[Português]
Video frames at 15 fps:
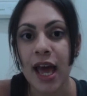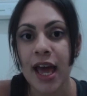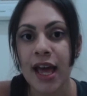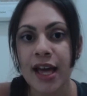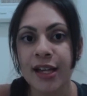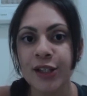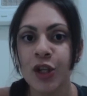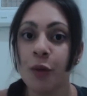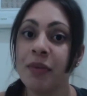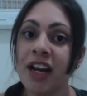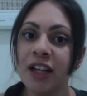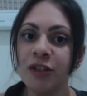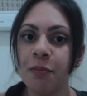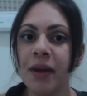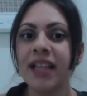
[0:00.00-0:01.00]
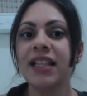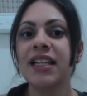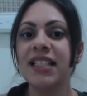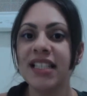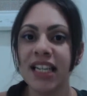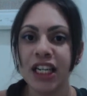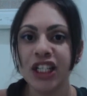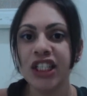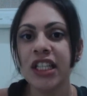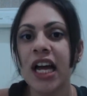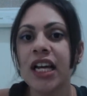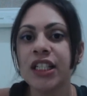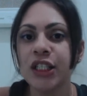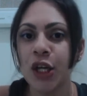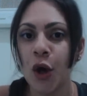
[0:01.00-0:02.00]
é sobre as pedras e
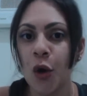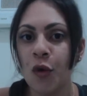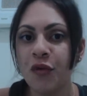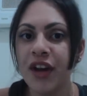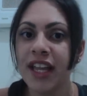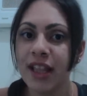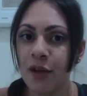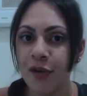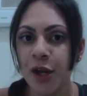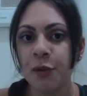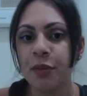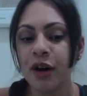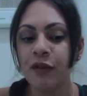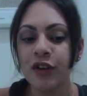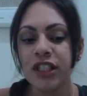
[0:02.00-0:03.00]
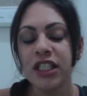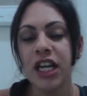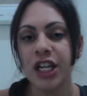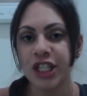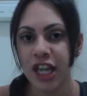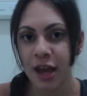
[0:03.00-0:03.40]
cristais que eu fiquei devendo para vocês.